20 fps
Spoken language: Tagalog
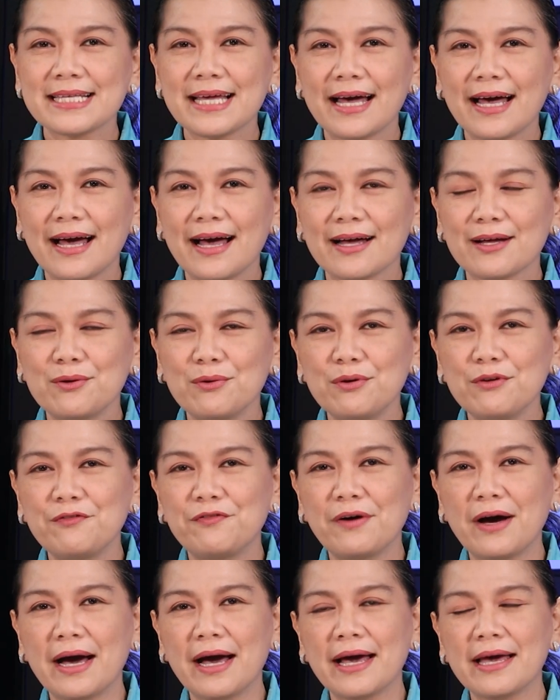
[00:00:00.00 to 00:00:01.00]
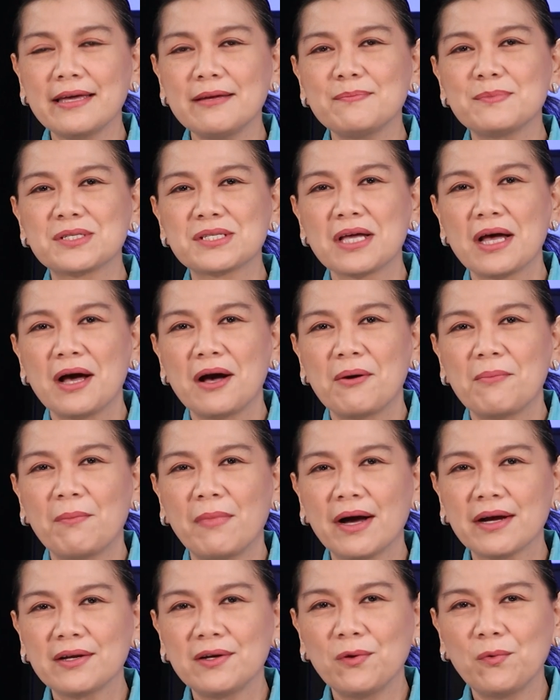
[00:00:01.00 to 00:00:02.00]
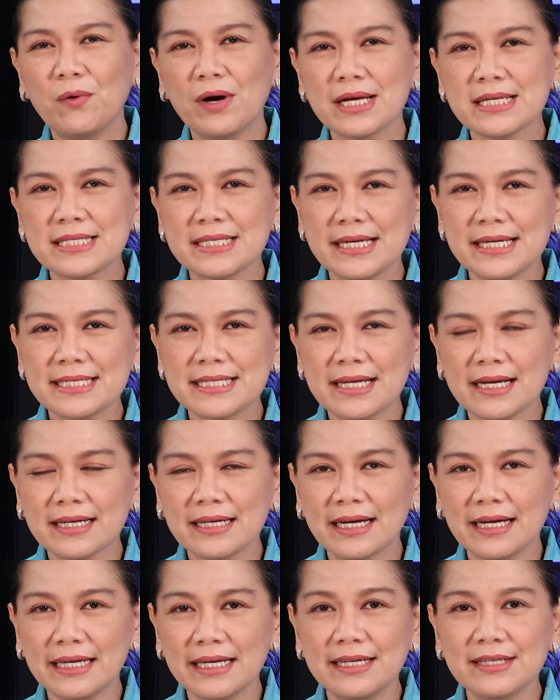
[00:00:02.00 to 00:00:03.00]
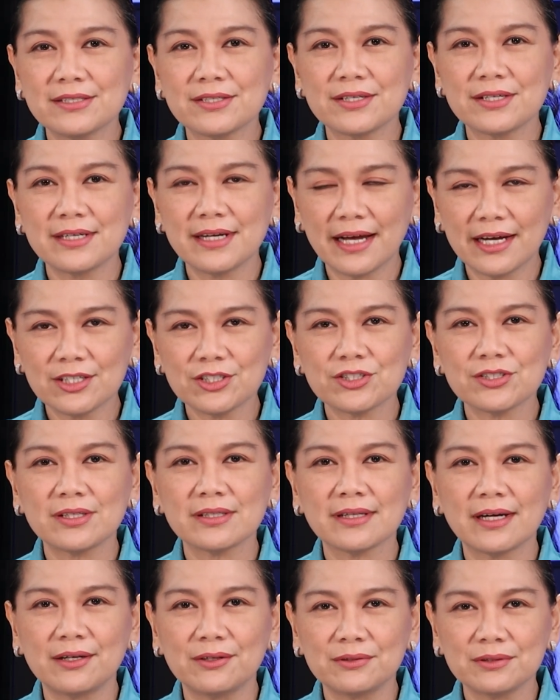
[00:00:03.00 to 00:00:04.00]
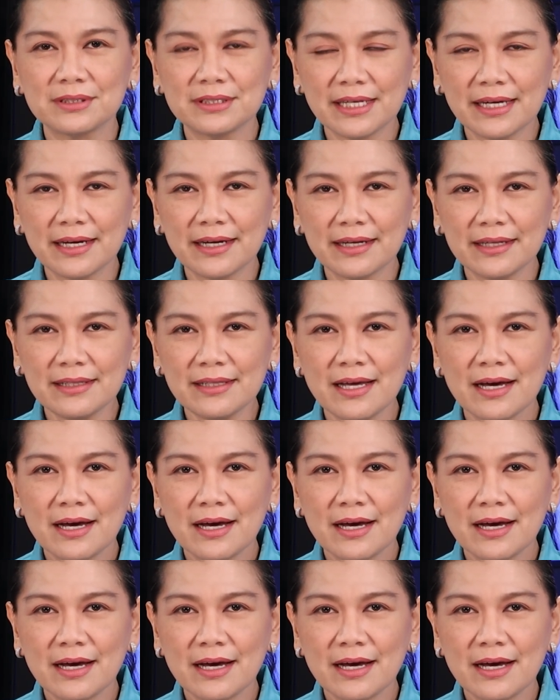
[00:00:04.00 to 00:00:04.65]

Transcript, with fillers: sa Good Vibes, magluwas sa isa ka international nga hotel,